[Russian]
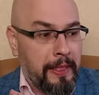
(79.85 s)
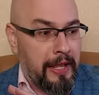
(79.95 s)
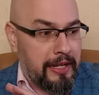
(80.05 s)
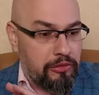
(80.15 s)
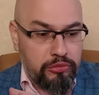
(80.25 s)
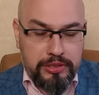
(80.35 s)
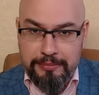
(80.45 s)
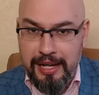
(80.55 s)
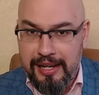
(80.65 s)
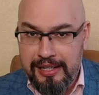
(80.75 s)
Э, у
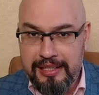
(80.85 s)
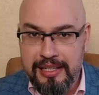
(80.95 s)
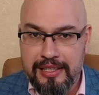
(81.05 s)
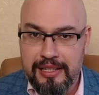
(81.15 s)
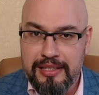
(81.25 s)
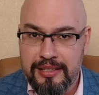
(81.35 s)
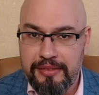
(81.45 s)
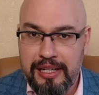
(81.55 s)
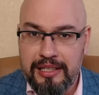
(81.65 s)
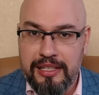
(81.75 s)
тебя родители с
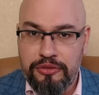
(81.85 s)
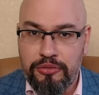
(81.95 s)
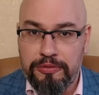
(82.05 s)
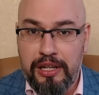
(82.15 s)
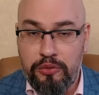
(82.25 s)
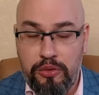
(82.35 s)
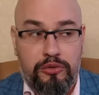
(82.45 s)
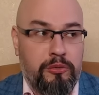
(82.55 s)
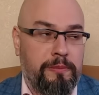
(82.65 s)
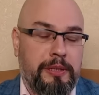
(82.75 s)
инвалидностью второй
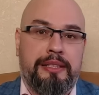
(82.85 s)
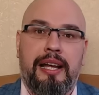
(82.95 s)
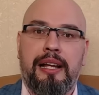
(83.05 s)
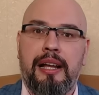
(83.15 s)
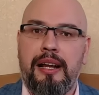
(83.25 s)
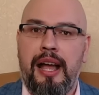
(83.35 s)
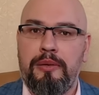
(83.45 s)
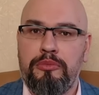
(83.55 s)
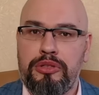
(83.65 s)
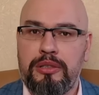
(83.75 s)
группы, да
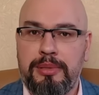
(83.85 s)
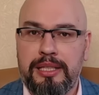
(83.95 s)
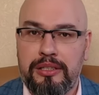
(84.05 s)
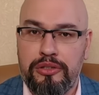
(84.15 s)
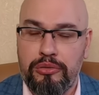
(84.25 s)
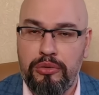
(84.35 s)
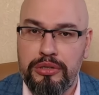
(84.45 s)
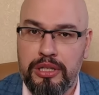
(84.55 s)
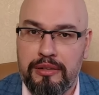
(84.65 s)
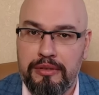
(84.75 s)
какая может быть
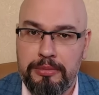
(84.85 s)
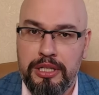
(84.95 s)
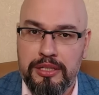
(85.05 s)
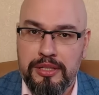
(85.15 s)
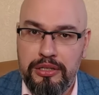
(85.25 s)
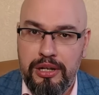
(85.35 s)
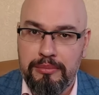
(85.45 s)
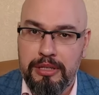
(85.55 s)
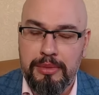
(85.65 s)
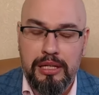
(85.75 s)
отсрочка вообще,
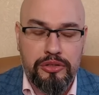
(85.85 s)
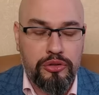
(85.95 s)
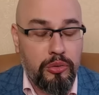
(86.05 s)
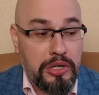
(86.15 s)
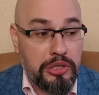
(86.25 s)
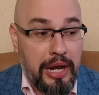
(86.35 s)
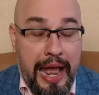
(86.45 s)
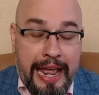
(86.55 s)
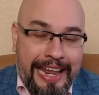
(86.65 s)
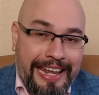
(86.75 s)
зачем тебе отсрочка?
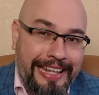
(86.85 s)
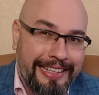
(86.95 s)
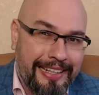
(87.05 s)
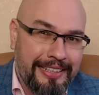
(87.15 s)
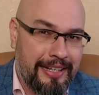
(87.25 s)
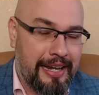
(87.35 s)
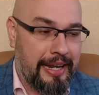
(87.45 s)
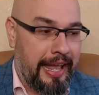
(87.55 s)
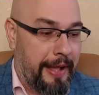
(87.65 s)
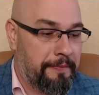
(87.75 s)
И так
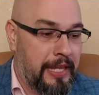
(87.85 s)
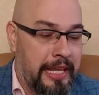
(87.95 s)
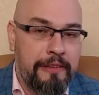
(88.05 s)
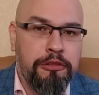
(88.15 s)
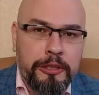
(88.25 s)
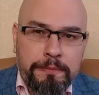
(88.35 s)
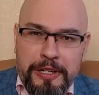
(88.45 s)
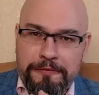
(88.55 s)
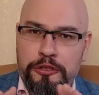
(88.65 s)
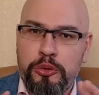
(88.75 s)
далее. И вот
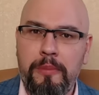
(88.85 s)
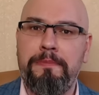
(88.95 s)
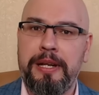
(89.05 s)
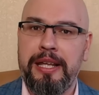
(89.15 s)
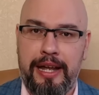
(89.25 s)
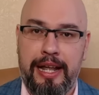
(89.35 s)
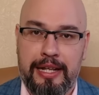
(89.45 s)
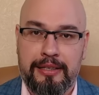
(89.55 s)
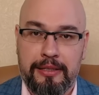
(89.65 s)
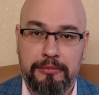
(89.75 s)
при всем при
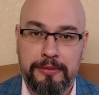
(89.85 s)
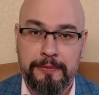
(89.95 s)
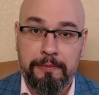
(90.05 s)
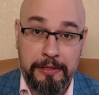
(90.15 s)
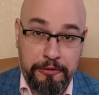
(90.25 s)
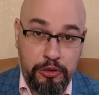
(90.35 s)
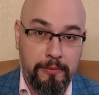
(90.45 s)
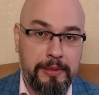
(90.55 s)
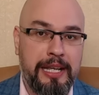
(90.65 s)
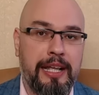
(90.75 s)
этом при
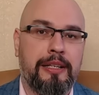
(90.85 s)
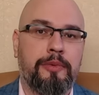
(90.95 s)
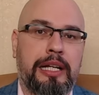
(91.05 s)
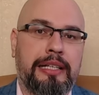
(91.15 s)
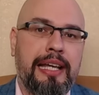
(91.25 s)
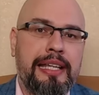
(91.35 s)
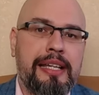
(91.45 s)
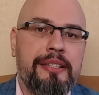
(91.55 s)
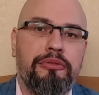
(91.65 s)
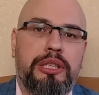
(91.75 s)
всем при этом, когда
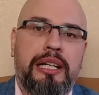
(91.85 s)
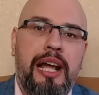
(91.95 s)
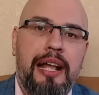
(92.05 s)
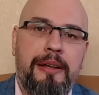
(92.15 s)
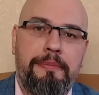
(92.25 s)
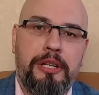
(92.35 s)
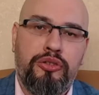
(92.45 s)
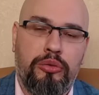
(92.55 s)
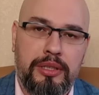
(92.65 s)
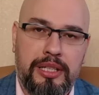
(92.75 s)
есть вот такая
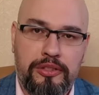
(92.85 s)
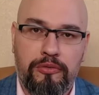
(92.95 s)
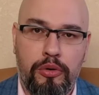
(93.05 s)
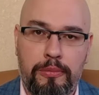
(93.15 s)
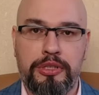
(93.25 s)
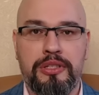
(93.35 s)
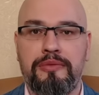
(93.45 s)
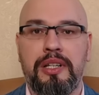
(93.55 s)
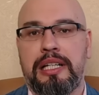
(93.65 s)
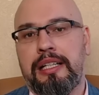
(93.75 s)
напряженность в
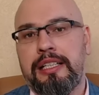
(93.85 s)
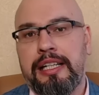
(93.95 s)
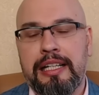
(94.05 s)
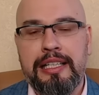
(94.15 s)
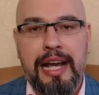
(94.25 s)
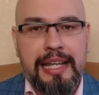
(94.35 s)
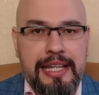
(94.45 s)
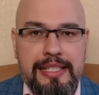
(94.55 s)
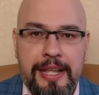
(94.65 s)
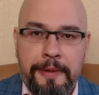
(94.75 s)
обществе, как, когда
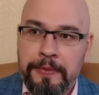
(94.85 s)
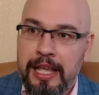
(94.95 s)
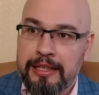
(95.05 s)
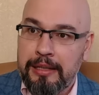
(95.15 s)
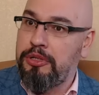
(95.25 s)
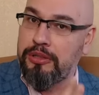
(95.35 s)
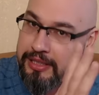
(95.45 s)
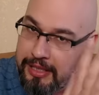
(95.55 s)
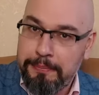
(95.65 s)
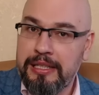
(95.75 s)
есть там
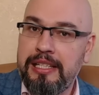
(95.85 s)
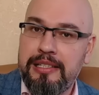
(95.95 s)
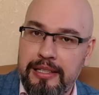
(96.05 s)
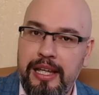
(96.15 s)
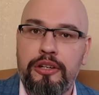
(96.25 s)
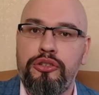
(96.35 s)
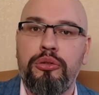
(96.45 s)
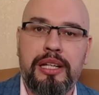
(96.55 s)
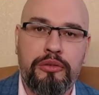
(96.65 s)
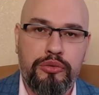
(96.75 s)
дополнительное
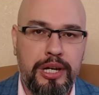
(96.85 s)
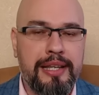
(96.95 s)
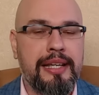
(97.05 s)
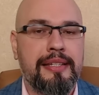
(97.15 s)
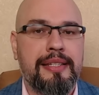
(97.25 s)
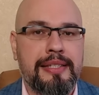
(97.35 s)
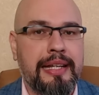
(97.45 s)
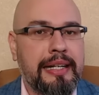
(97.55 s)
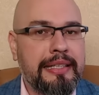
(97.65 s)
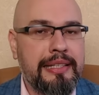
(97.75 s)
еще нарушение со
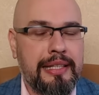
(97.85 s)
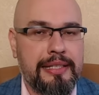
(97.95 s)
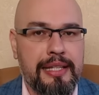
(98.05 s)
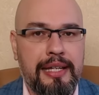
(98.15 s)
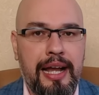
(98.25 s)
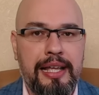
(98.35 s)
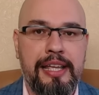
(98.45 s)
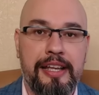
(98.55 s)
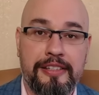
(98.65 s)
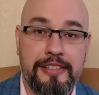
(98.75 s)
стороны ТЦК
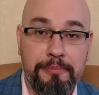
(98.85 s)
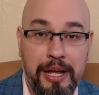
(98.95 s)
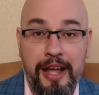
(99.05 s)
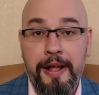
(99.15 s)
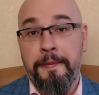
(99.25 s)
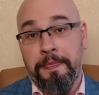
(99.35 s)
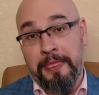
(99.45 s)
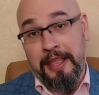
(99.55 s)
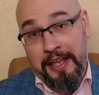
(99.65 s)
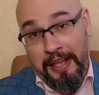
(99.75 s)
и СП,
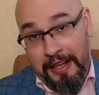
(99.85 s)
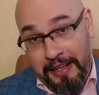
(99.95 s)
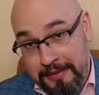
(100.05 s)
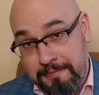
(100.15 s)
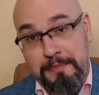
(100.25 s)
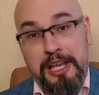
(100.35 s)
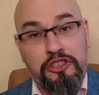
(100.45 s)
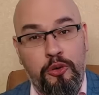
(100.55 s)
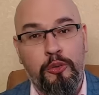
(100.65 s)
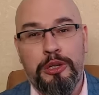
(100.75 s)

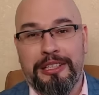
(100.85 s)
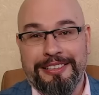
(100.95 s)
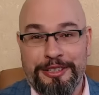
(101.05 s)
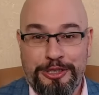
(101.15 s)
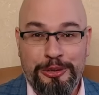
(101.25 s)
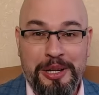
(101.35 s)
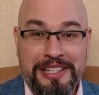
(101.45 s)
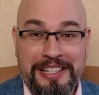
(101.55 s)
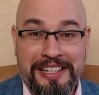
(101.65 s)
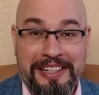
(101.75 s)
Минкульт что
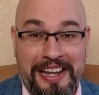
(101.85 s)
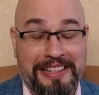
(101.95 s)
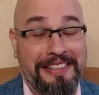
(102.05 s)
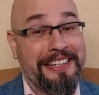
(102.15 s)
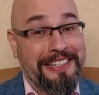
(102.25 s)
делает?